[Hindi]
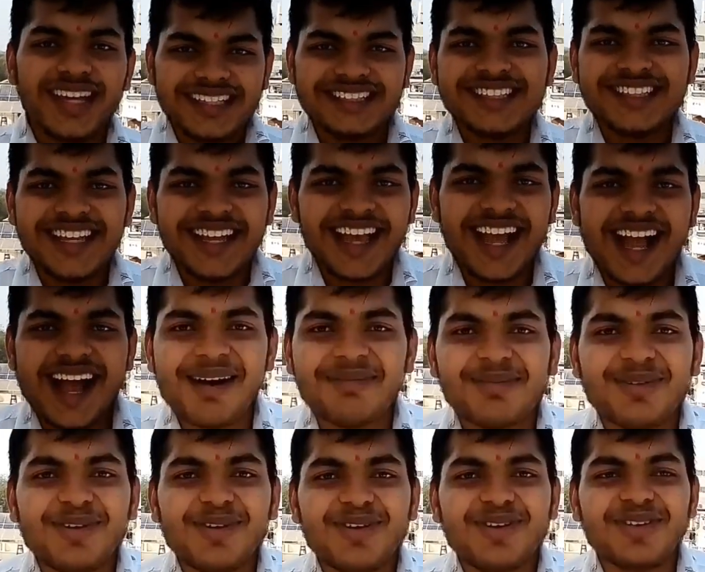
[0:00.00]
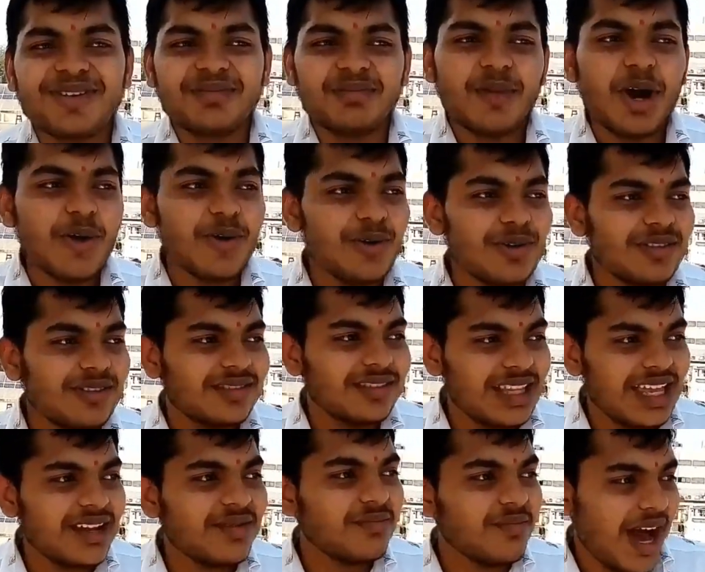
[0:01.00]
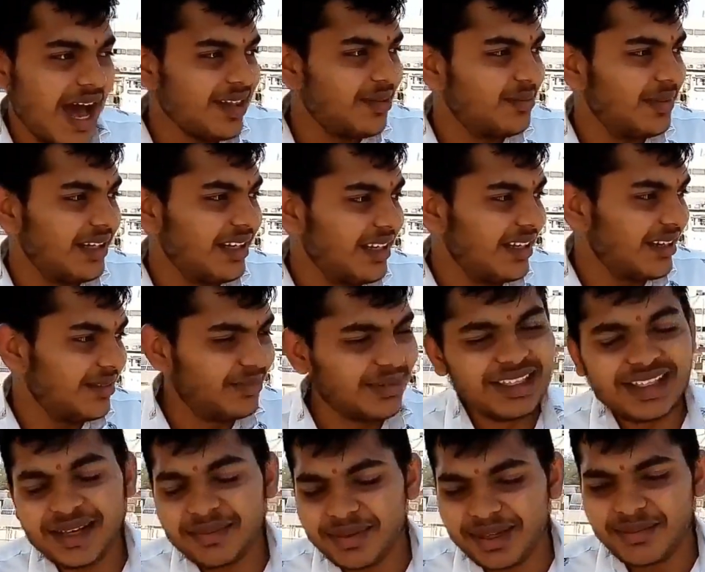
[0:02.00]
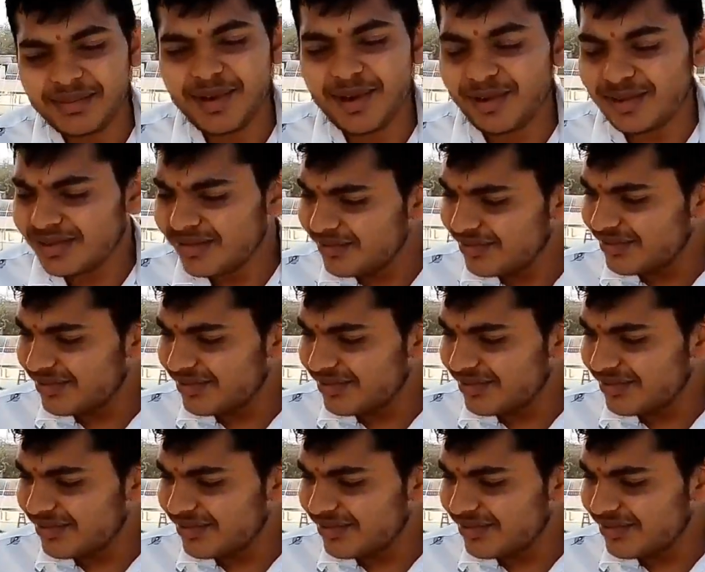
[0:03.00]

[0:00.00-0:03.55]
कैसे हैं आप लोग बहुत दिन बाद मिले मतलब कि बहुत